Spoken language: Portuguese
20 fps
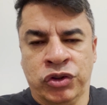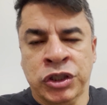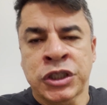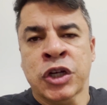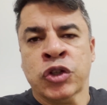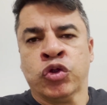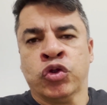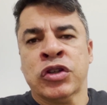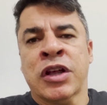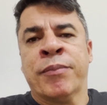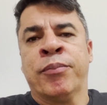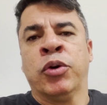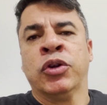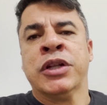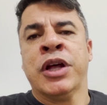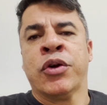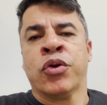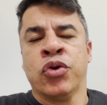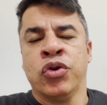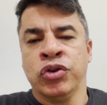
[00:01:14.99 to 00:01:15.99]
Jesus é
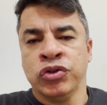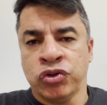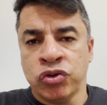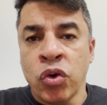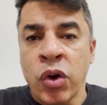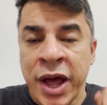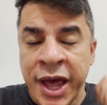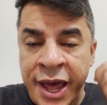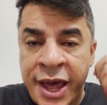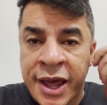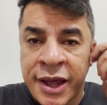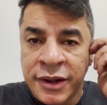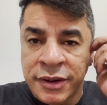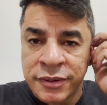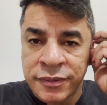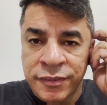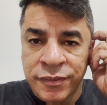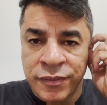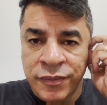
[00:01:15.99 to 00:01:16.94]
poderoso? É.